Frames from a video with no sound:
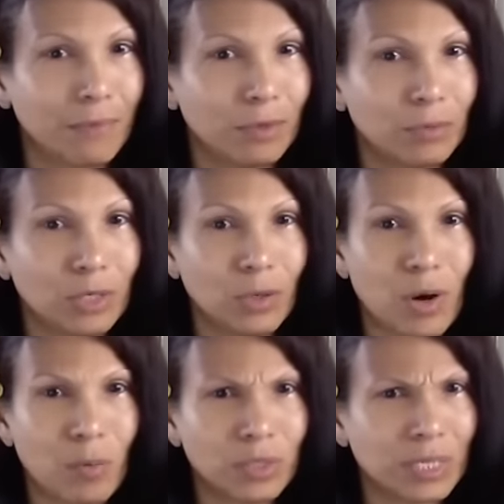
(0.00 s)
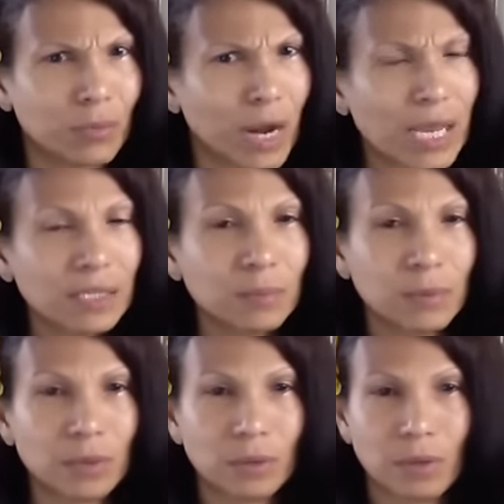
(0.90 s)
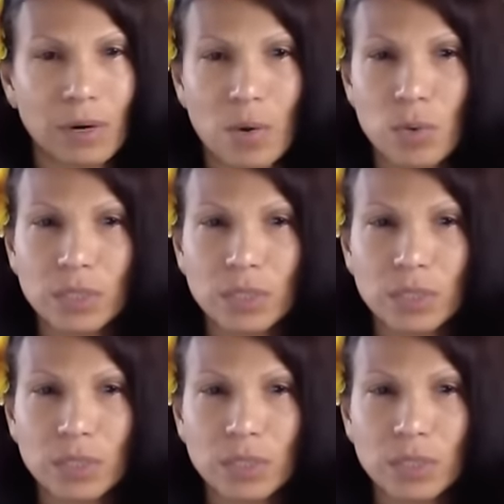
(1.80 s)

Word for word: Ale nie wychowywałam się z nią.